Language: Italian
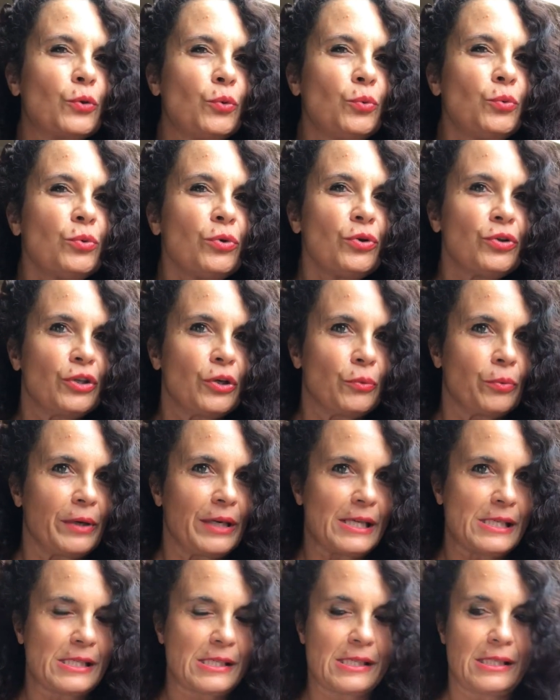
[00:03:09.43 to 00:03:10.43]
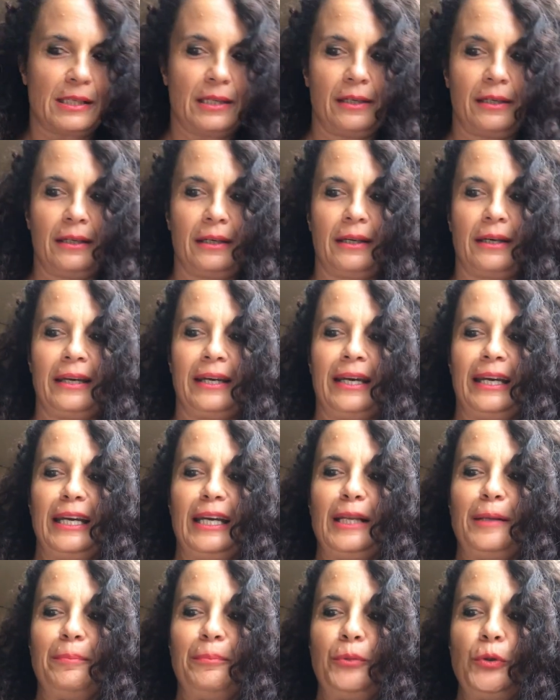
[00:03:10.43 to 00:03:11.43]
Uno di questi
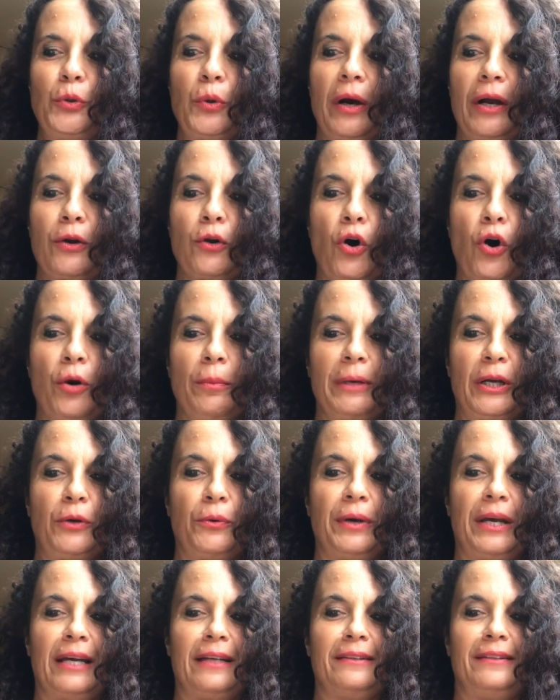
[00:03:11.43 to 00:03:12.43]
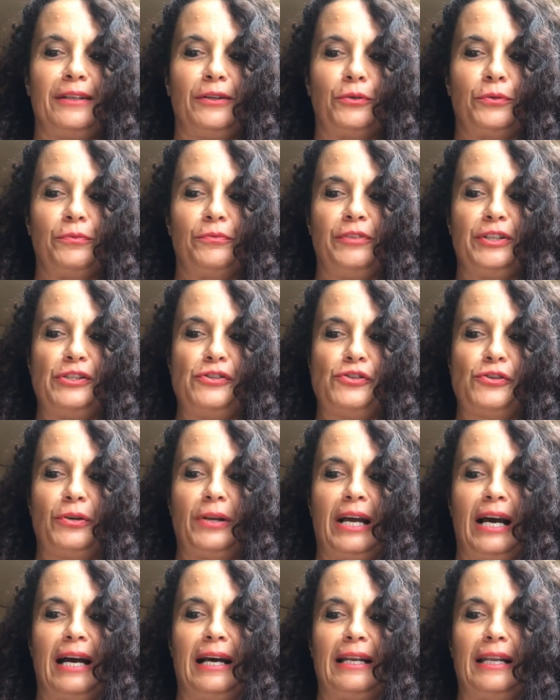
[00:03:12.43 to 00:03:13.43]
il più anomalo e
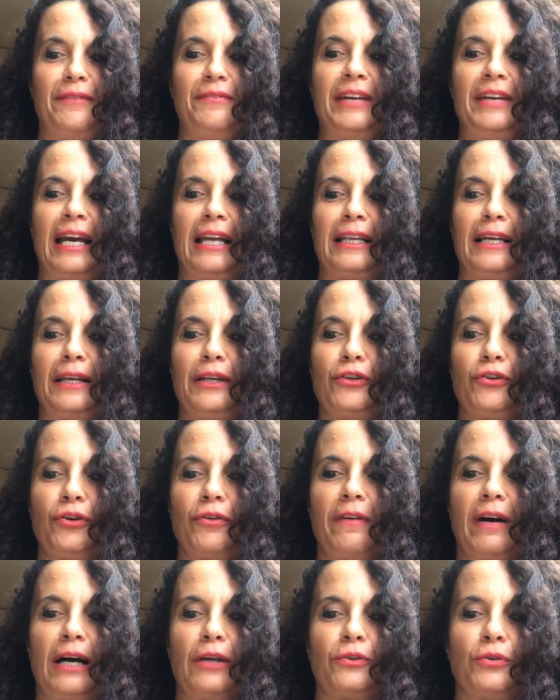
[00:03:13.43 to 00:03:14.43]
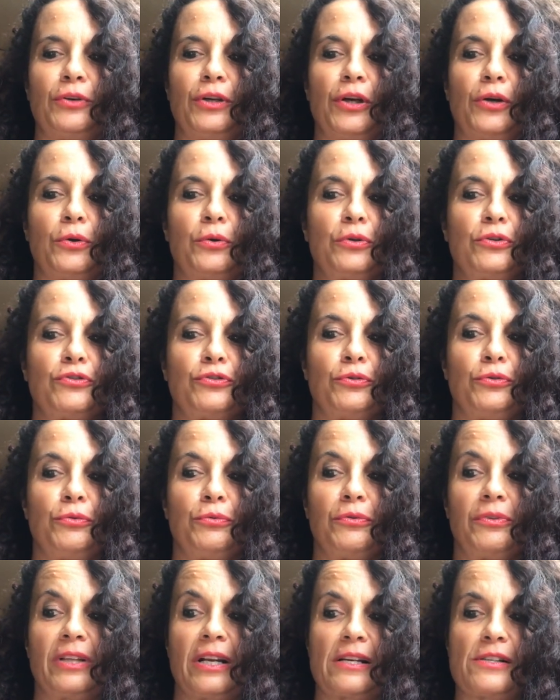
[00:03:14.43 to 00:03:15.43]
anticonvenzionale, viene ritrovato nel corso di
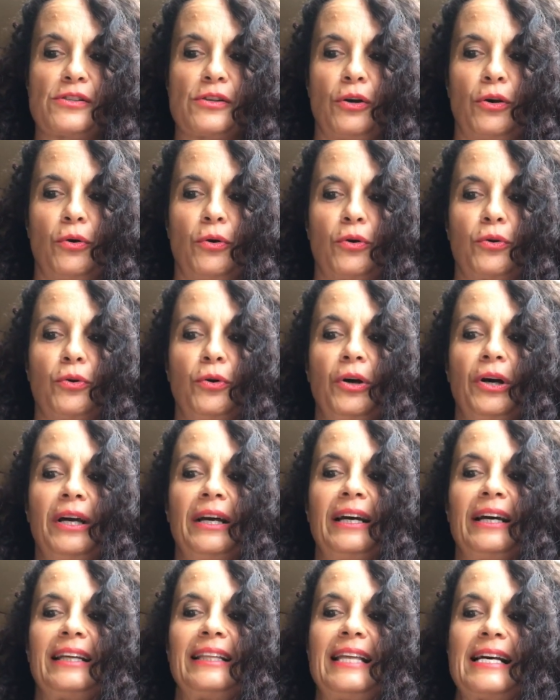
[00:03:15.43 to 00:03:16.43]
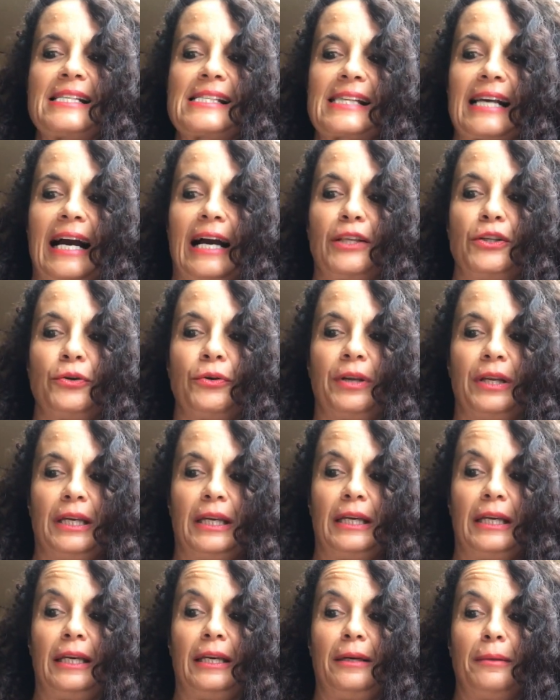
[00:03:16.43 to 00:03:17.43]
un trasloco da Scagno
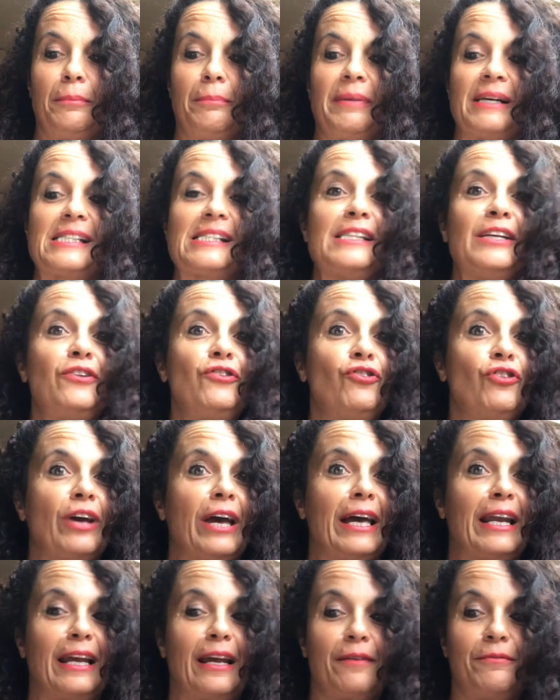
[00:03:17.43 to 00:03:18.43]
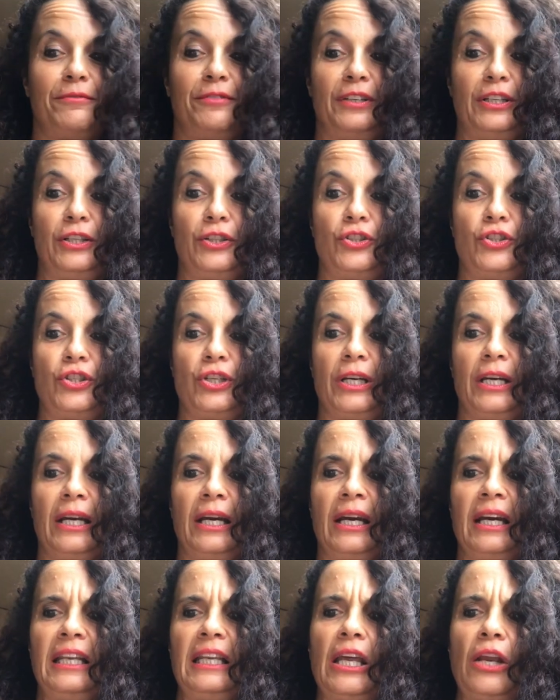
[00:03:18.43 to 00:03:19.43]
Righi, pasticcere a Vinci,
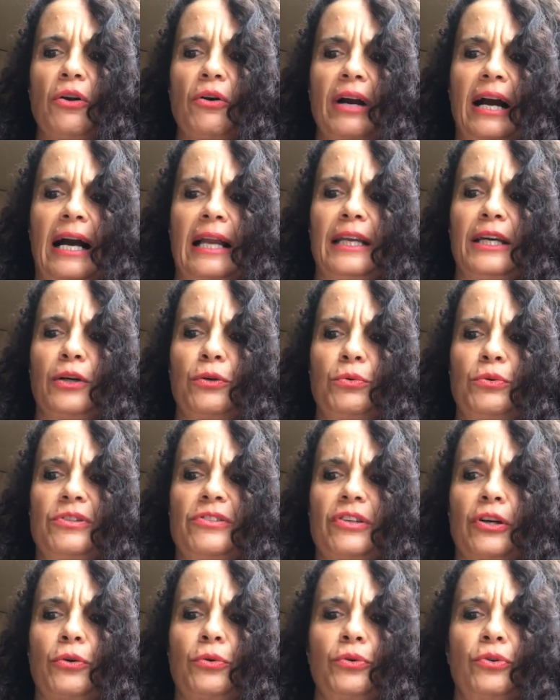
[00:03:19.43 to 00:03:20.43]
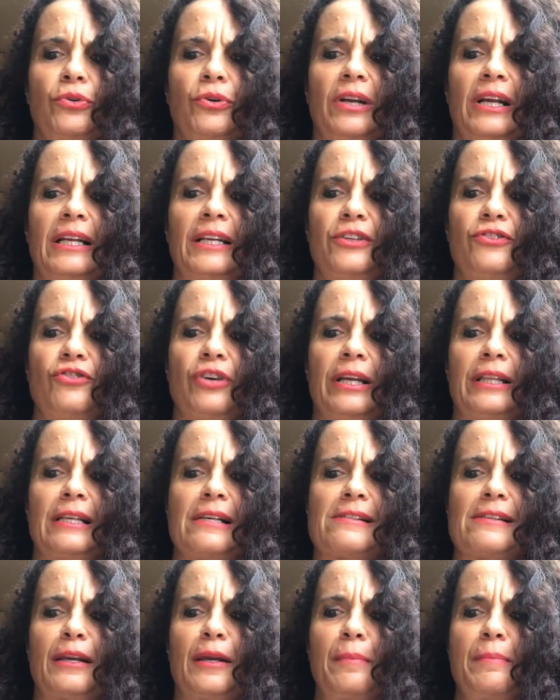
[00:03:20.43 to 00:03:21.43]
nei locali in cui secondo la leggenda
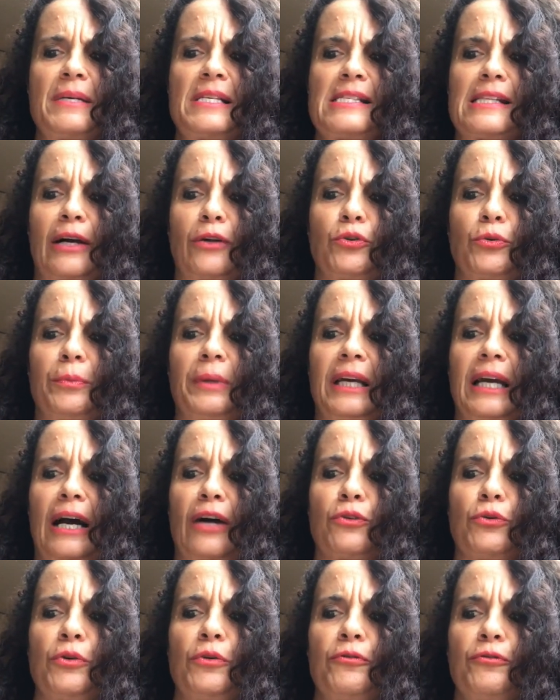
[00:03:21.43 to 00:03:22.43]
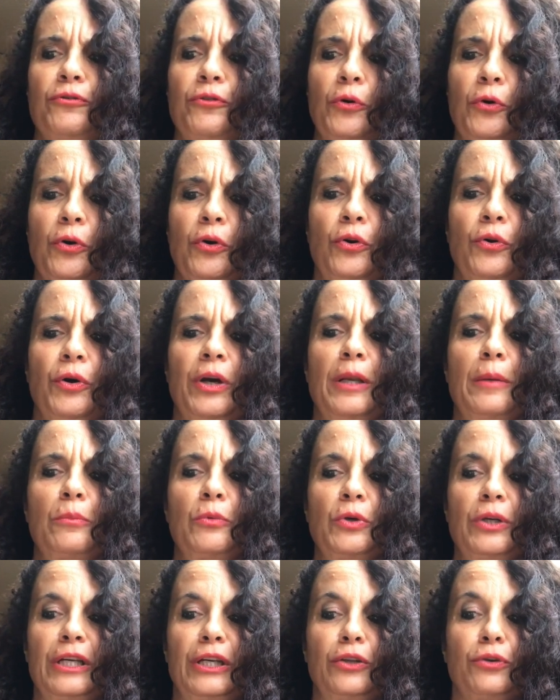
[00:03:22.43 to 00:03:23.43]
sarebbe stato ubicato il forno e il
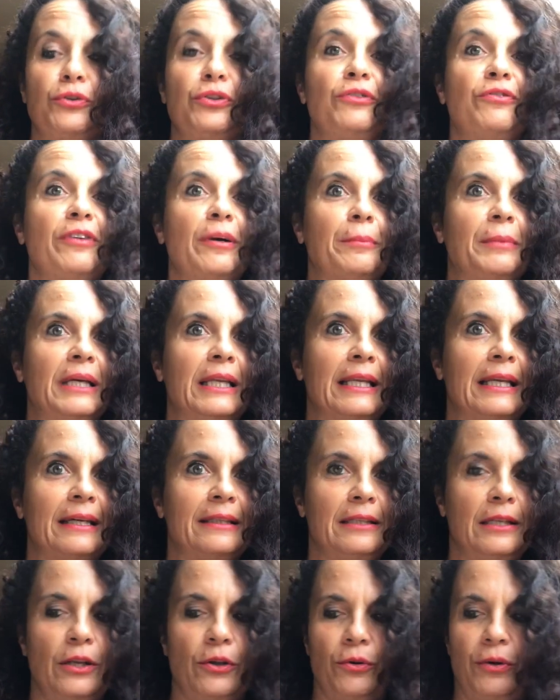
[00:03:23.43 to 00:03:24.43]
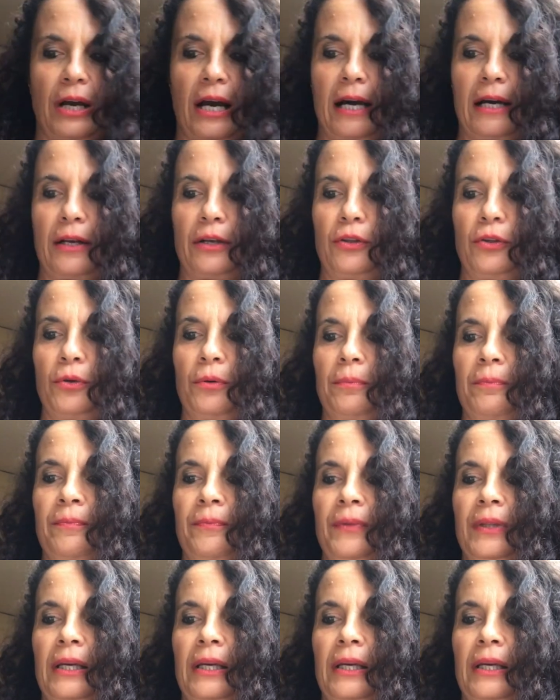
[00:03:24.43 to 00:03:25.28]
mulino di famiglia di Leonardo.